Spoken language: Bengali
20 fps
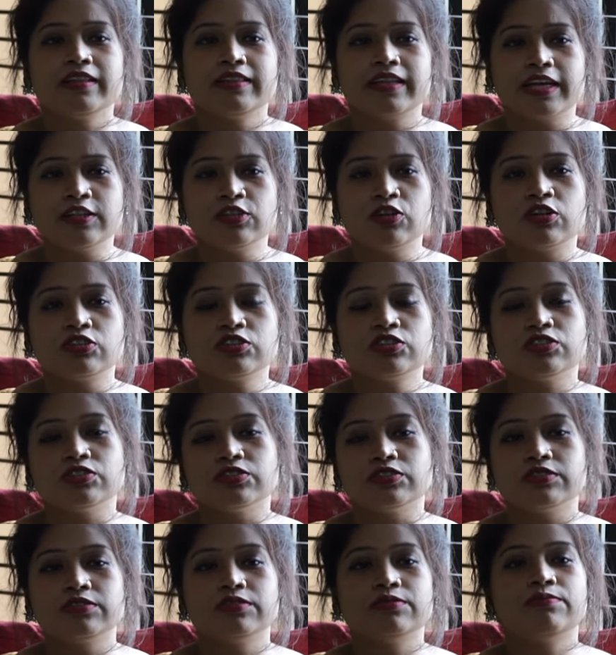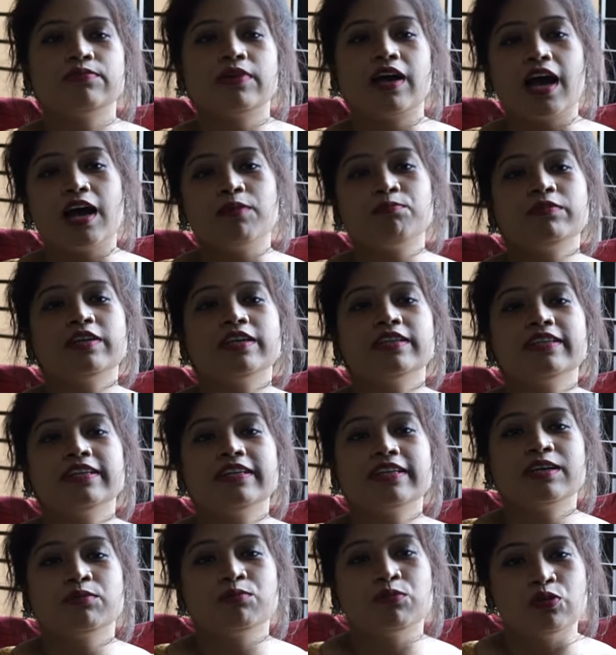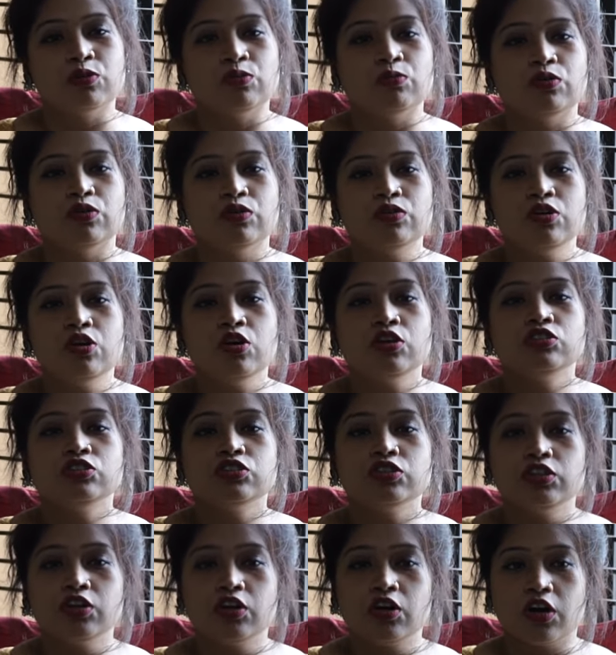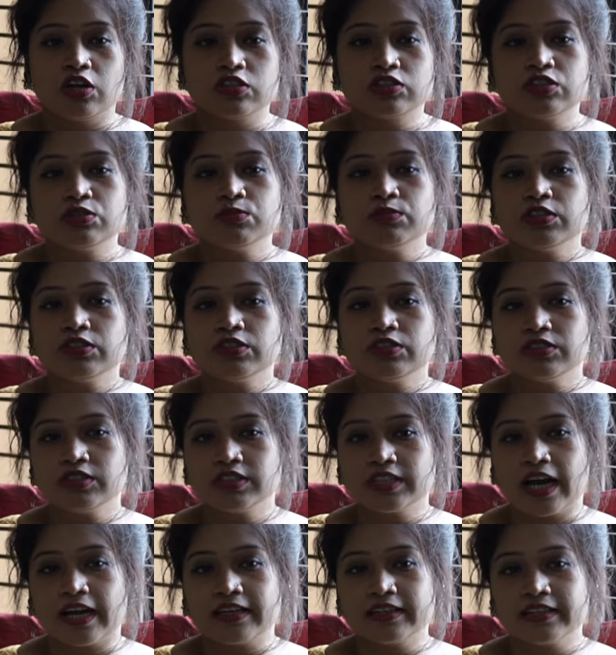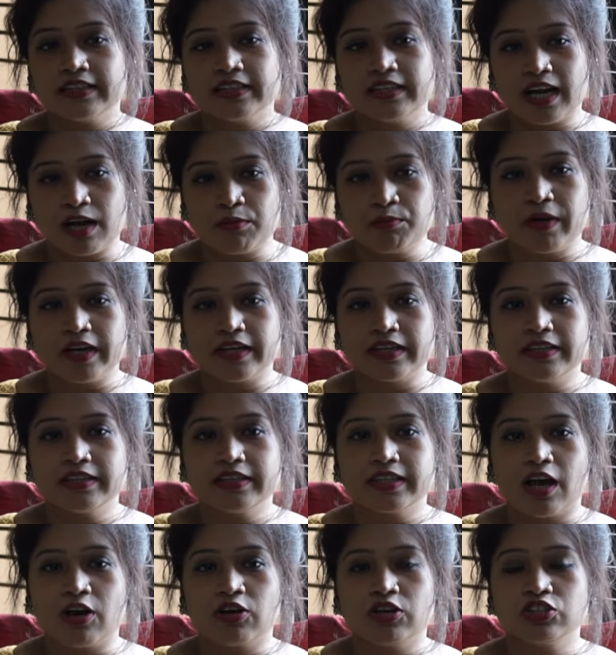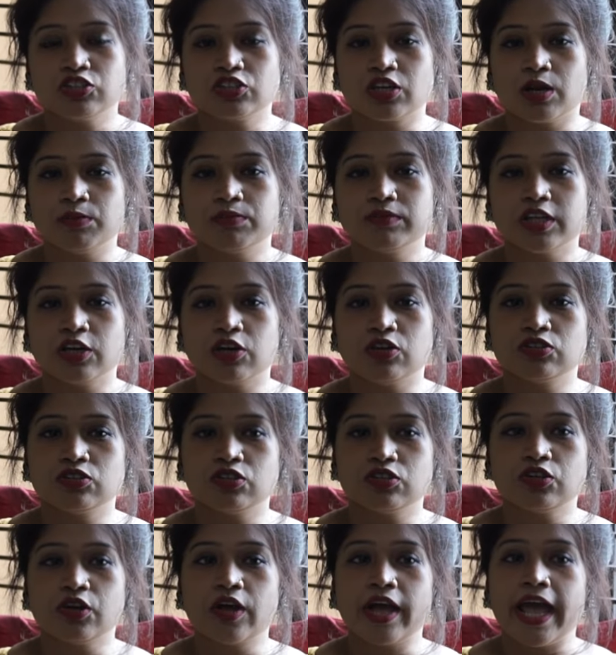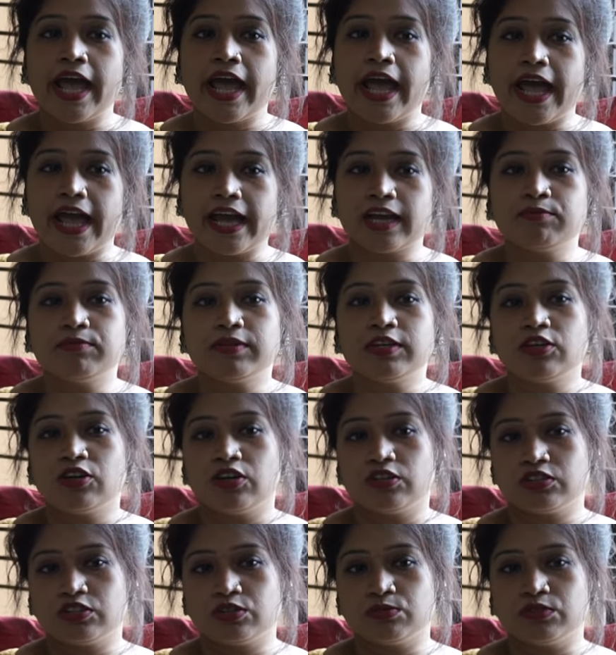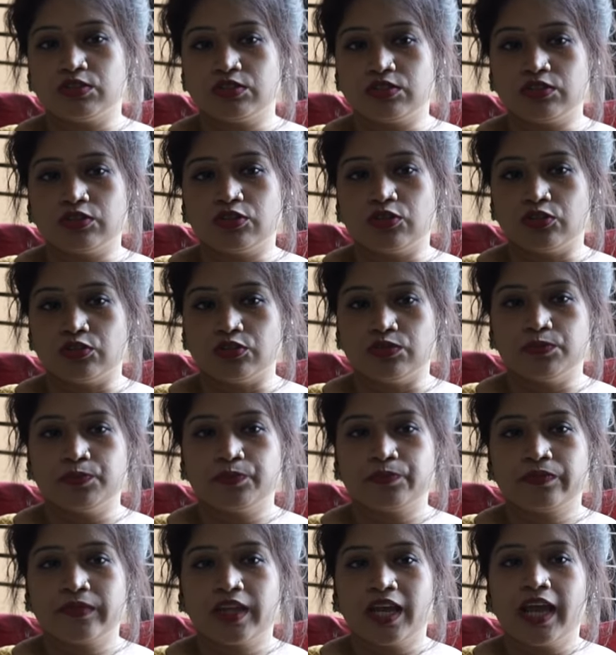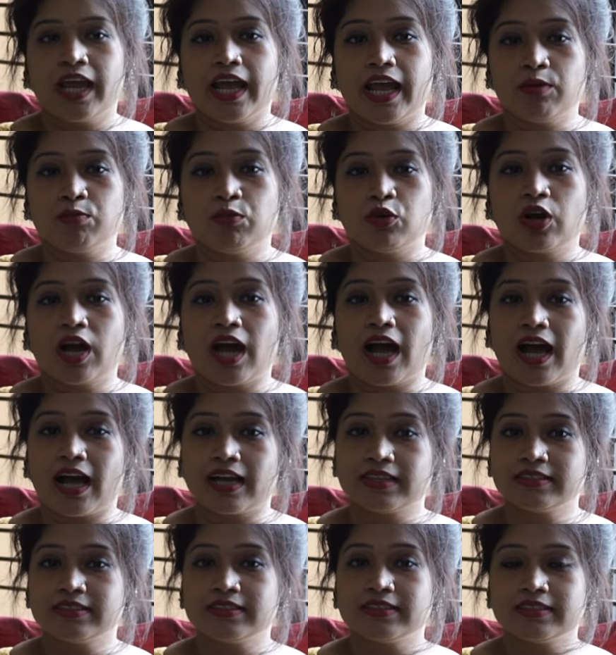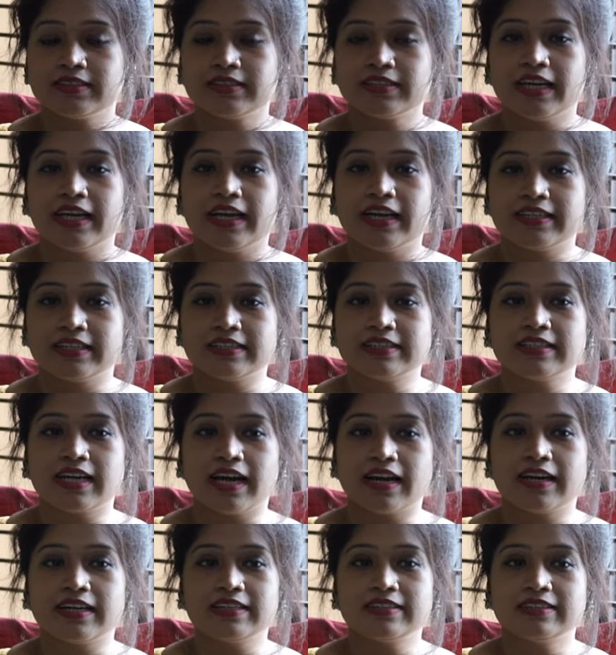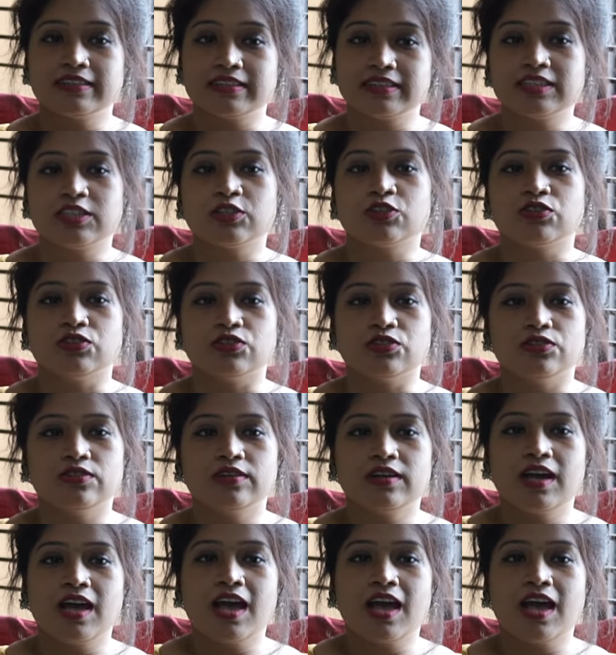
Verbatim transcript: তাই দর্শক আপনাদেরকে বলবো যদি হস্তমৈথুন ছাড়তে না পারেন তাহলে সপ্তাহে অন্তত একবার হস্তমৈথুন করুন এবং আস্তে আস্তে এটা ছাড়ার চেষ্টা করুন